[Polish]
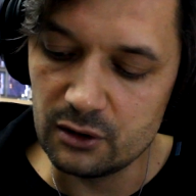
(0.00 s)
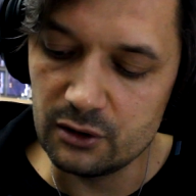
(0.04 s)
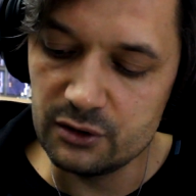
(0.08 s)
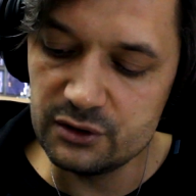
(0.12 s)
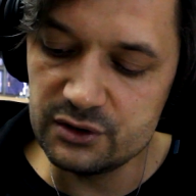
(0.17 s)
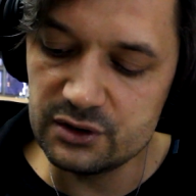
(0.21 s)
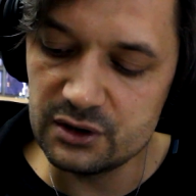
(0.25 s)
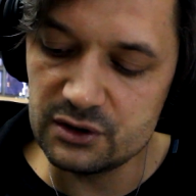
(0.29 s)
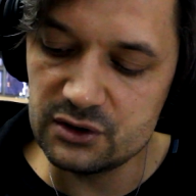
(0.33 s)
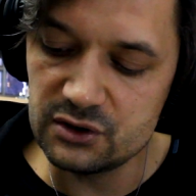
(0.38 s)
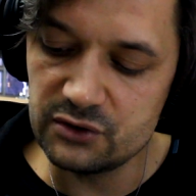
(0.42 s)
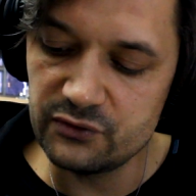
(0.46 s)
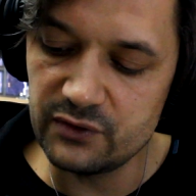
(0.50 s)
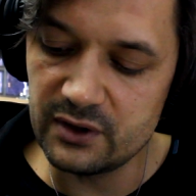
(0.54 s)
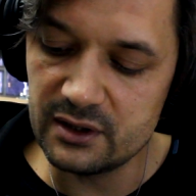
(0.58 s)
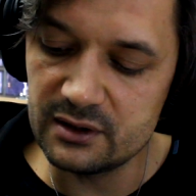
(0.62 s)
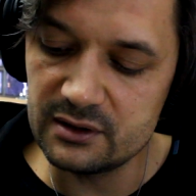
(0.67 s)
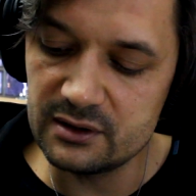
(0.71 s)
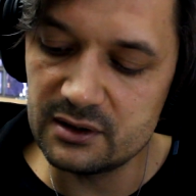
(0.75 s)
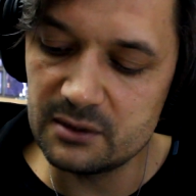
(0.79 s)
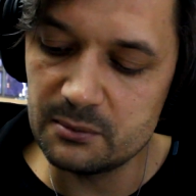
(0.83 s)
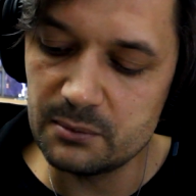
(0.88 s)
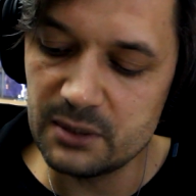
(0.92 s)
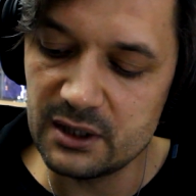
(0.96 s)
Ojciec
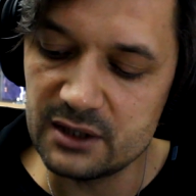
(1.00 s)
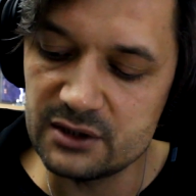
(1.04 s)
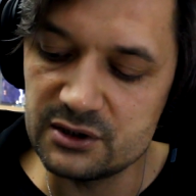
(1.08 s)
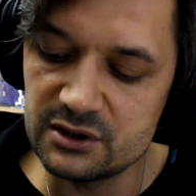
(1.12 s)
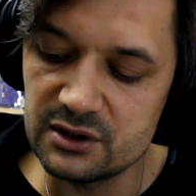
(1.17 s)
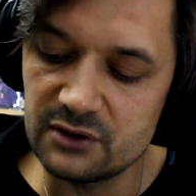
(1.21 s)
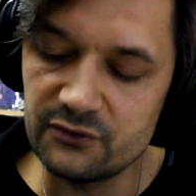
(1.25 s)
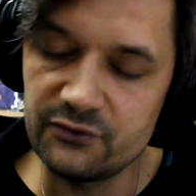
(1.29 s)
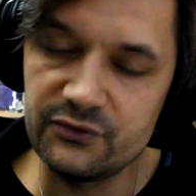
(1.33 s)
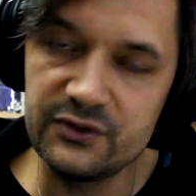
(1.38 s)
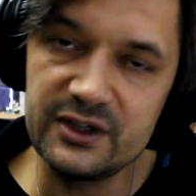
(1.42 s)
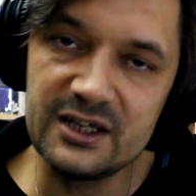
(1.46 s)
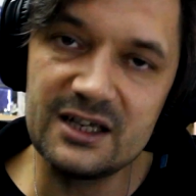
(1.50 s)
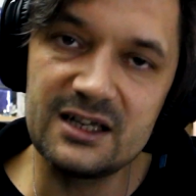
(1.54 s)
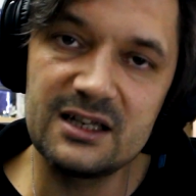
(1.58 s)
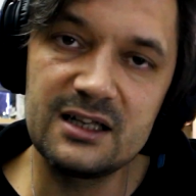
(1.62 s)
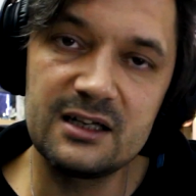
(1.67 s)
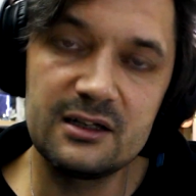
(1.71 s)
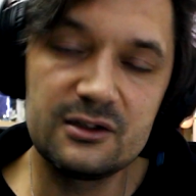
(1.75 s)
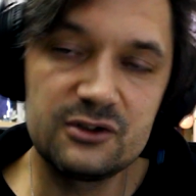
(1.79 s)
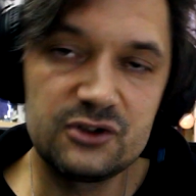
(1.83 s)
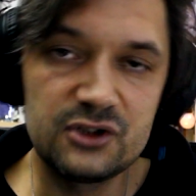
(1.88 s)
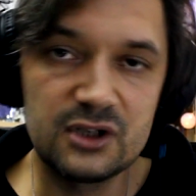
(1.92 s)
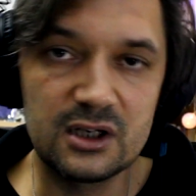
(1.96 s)
Święty będzie
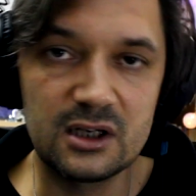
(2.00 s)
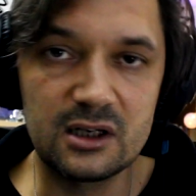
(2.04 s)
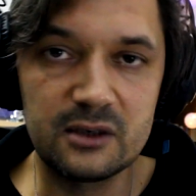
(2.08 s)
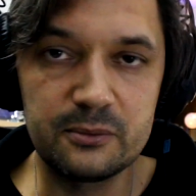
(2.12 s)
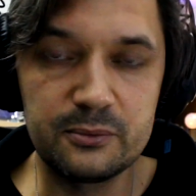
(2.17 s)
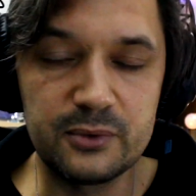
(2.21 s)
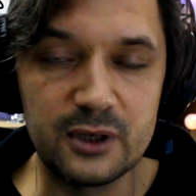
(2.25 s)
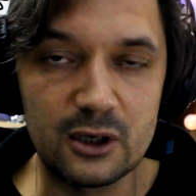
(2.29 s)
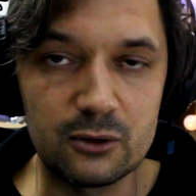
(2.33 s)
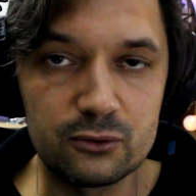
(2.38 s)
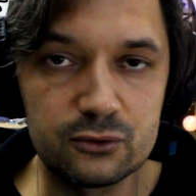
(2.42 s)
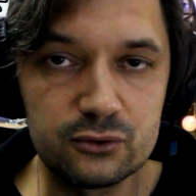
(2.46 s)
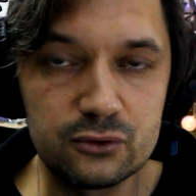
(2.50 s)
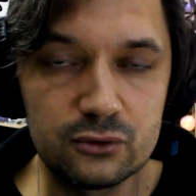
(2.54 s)
wiele cierpiał.